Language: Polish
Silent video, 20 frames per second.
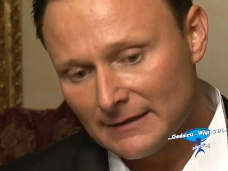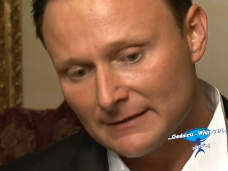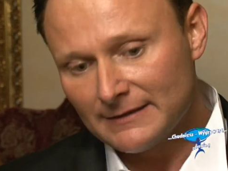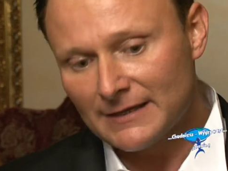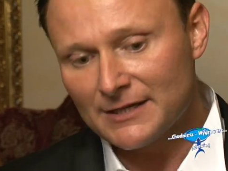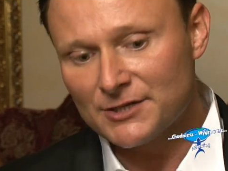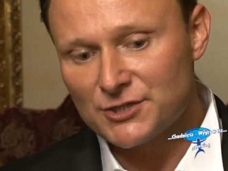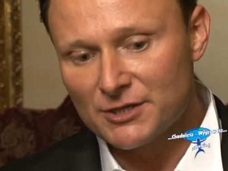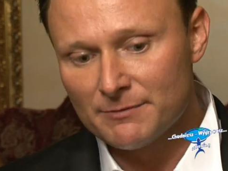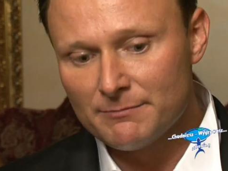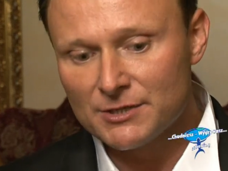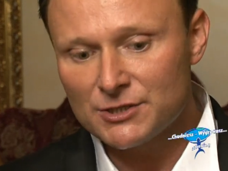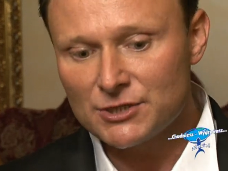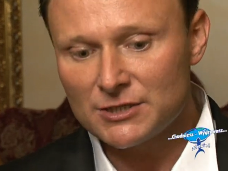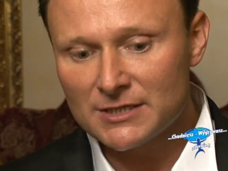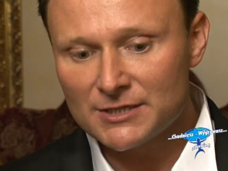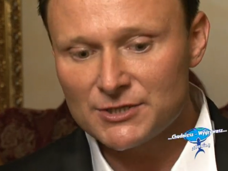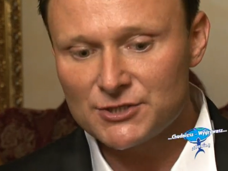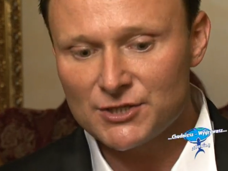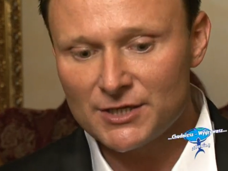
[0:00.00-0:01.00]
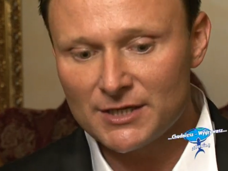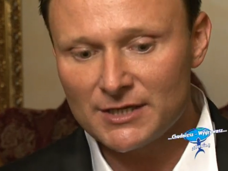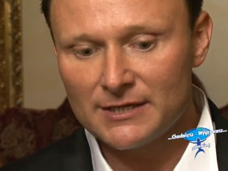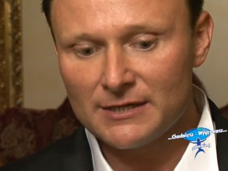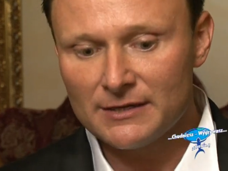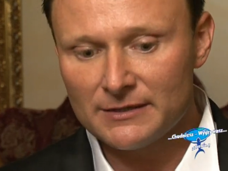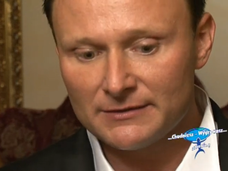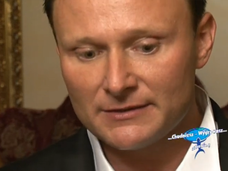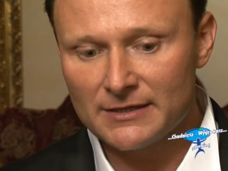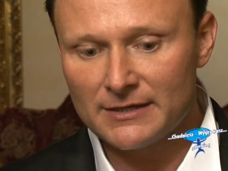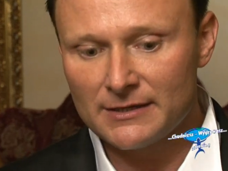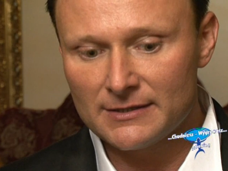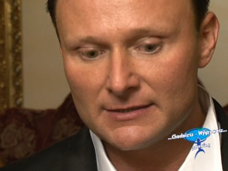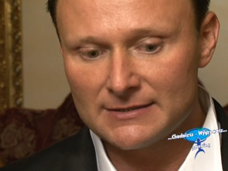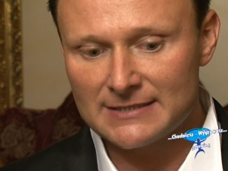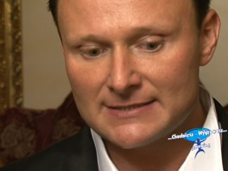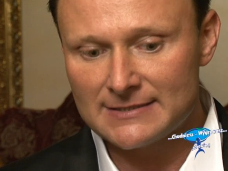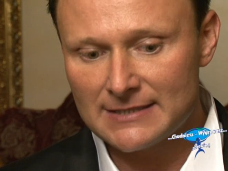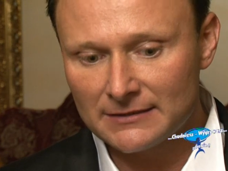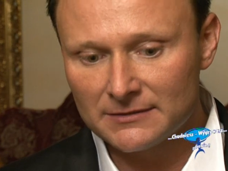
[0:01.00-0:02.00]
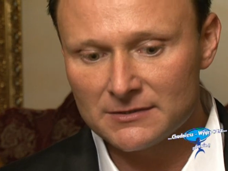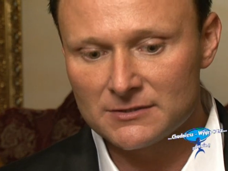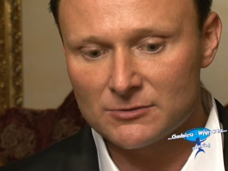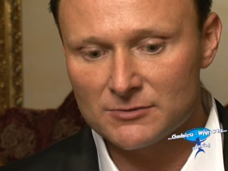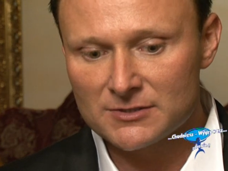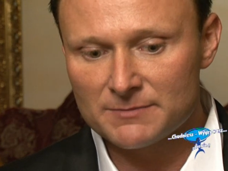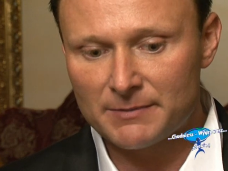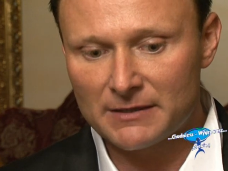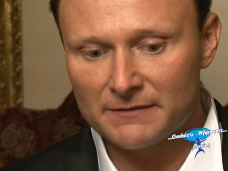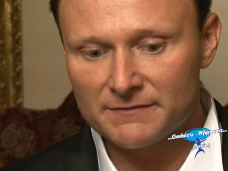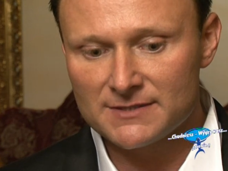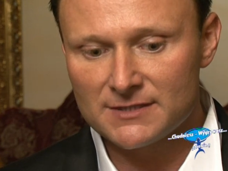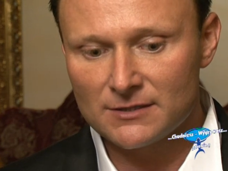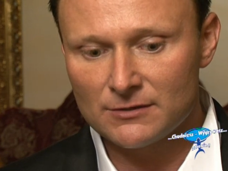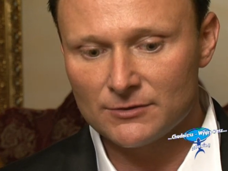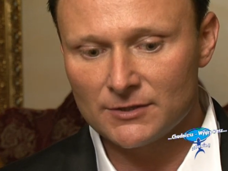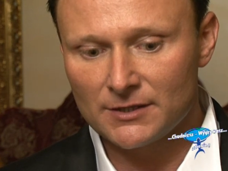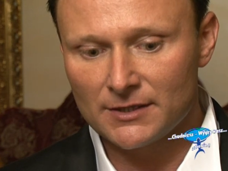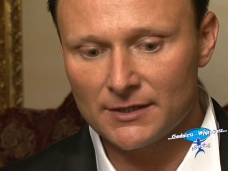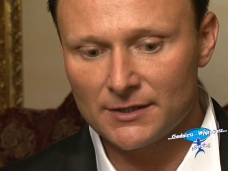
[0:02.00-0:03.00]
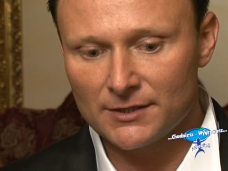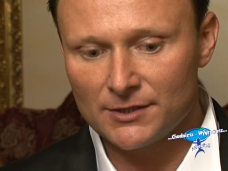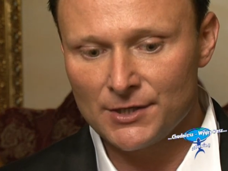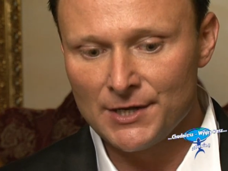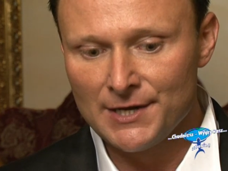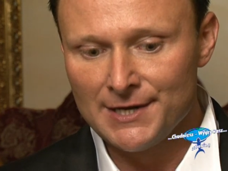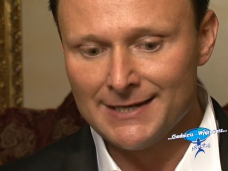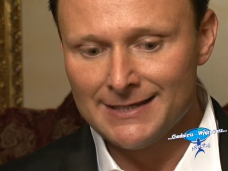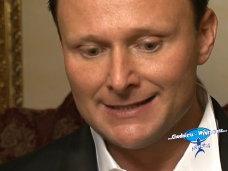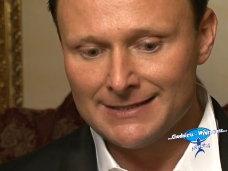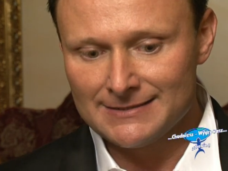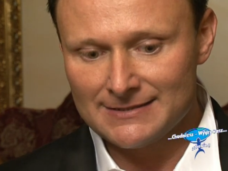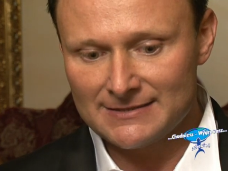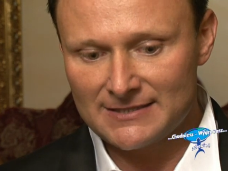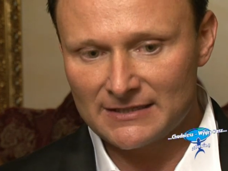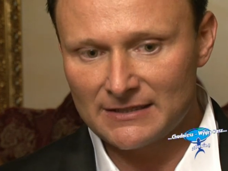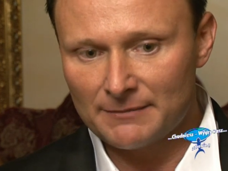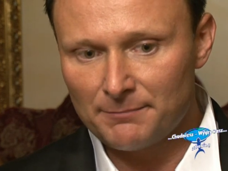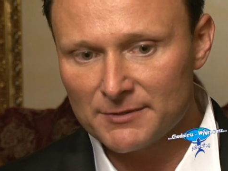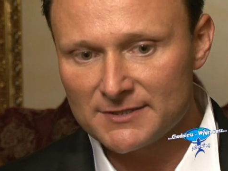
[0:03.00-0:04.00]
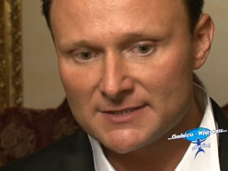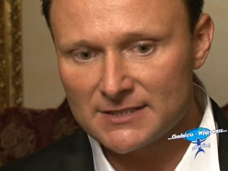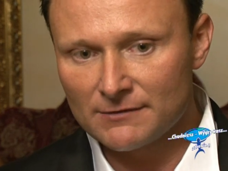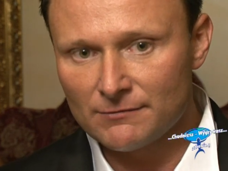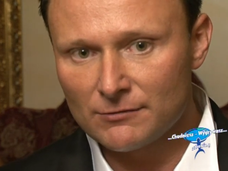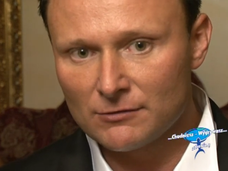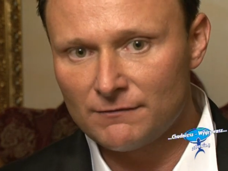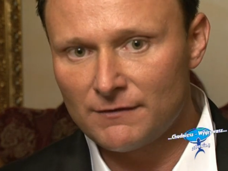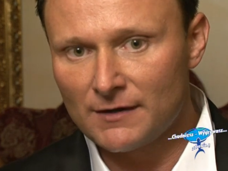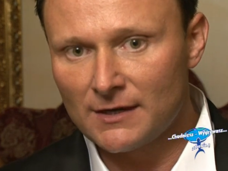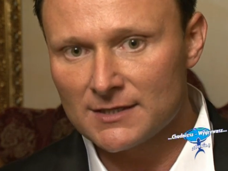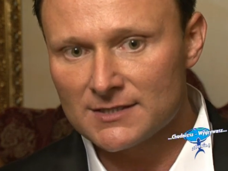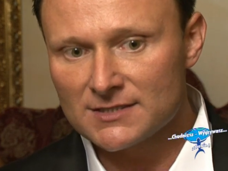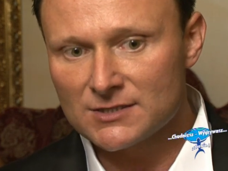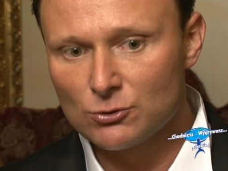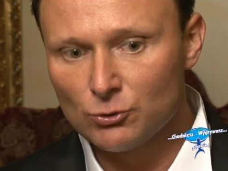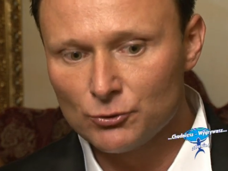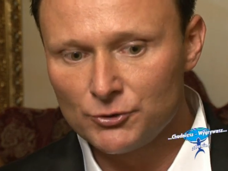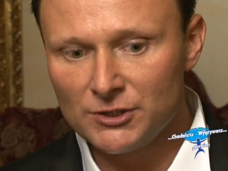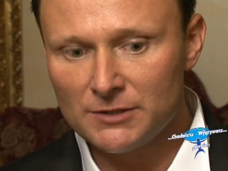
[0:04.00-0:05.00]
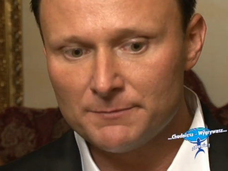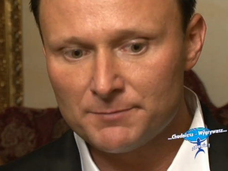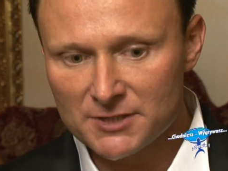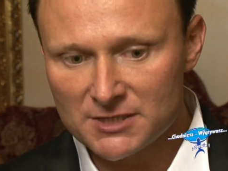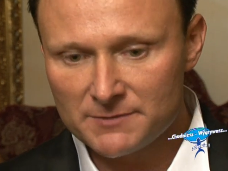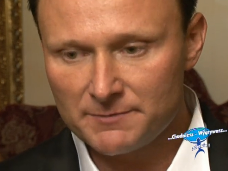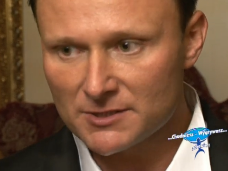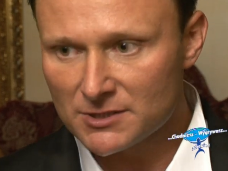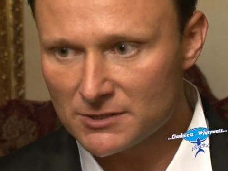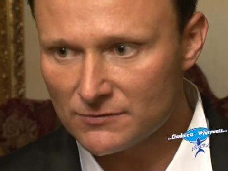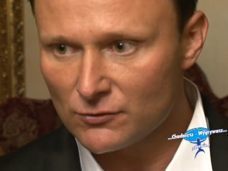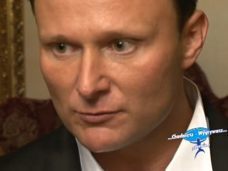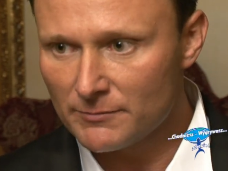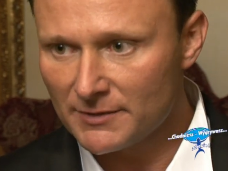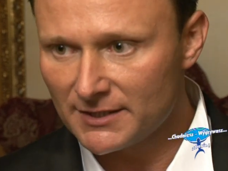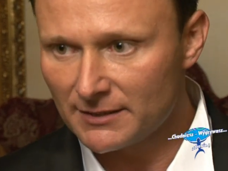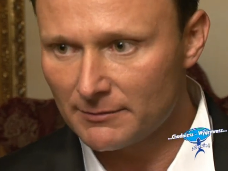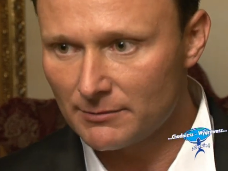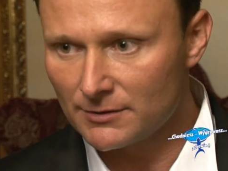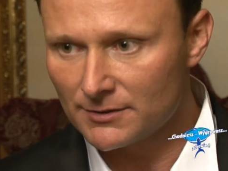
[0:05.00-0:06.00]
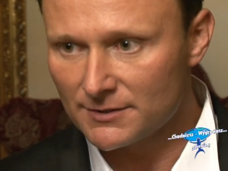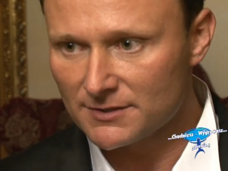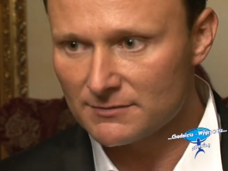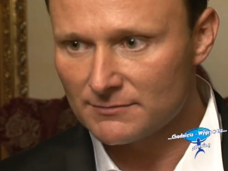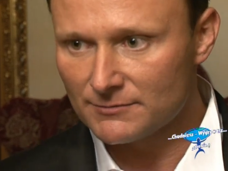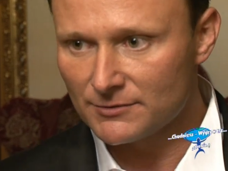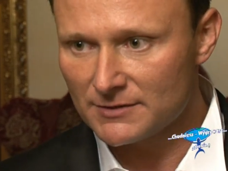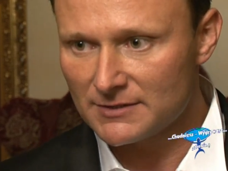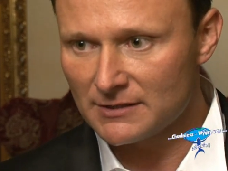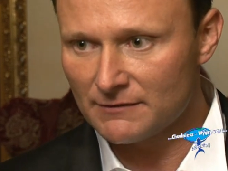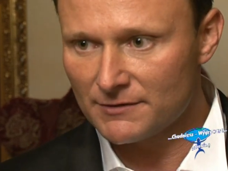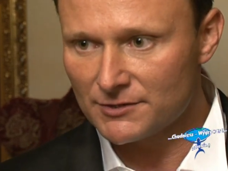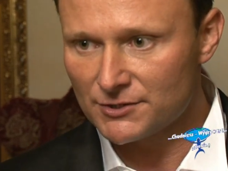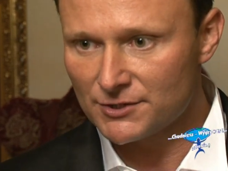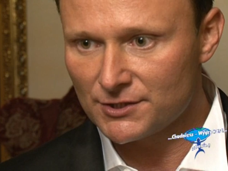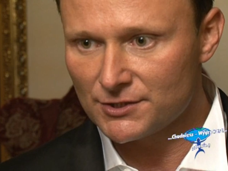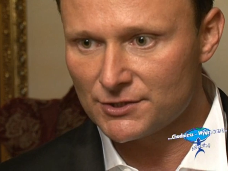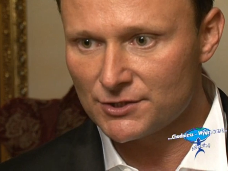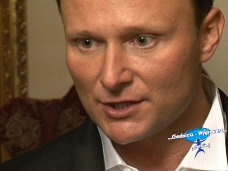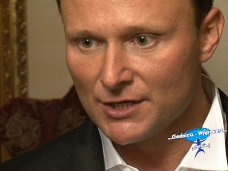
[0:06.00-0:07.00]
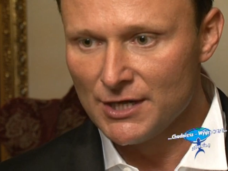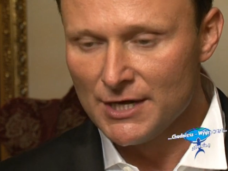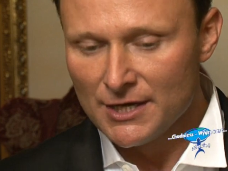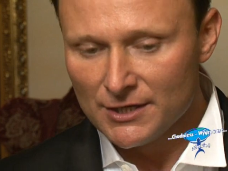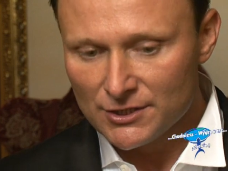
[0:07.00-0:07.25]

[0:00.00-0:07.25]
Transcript: Także myślę, że te zasady są sprawdzone i Zasada podstawowa, schudnij, przyspiesz swój metabolizm. To jest najważniejsze.